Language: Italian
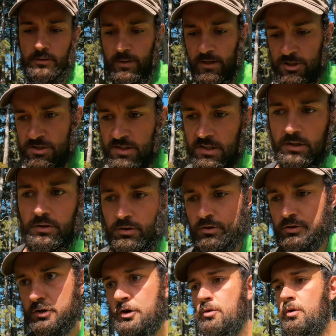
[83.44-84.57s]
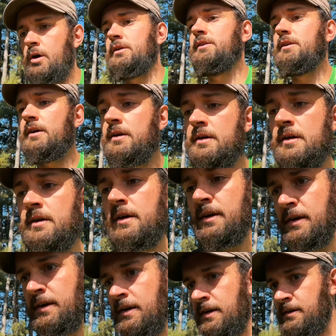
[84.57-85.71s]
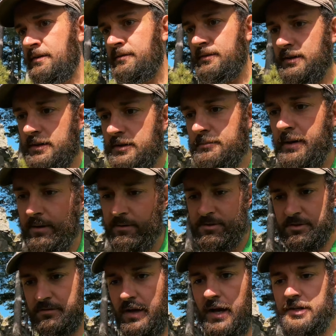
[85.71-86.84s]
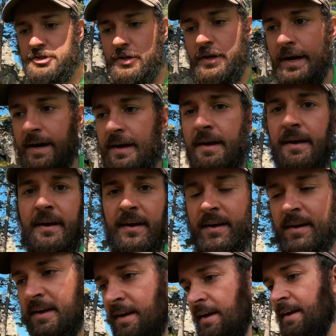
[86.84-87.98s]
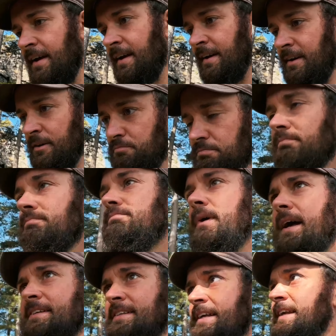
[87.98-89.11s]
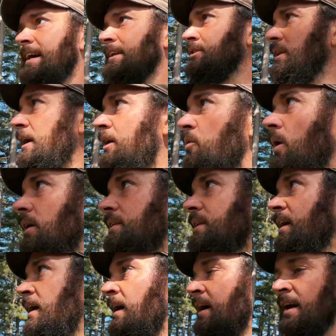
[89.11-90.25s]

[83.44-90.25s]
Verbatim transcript: me ci salgono con i quad. Eh, ormai questo viaggio è, è segnato dai quad